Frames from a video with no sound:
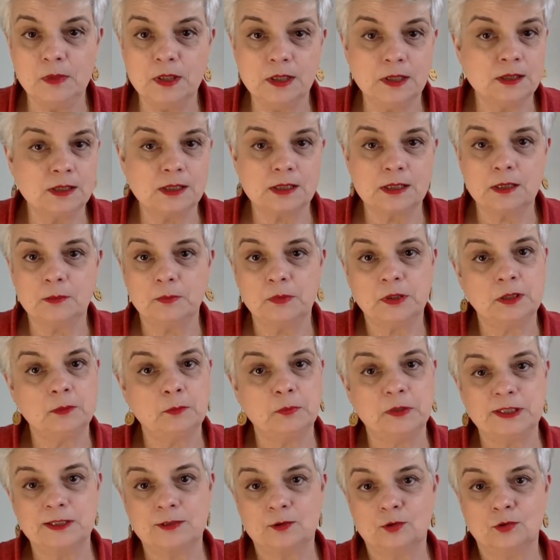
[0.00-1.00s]
mais c'est
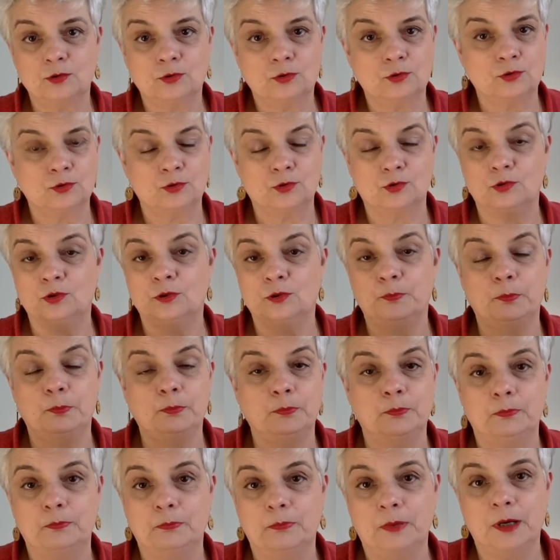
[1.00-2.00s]
peut-être parce que je ne suis
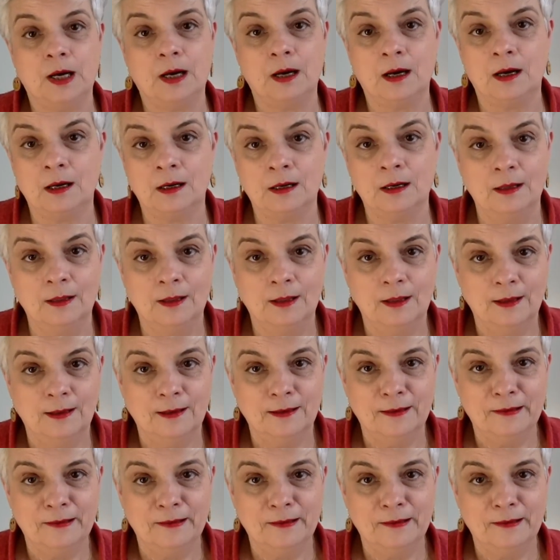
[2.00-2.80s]
pas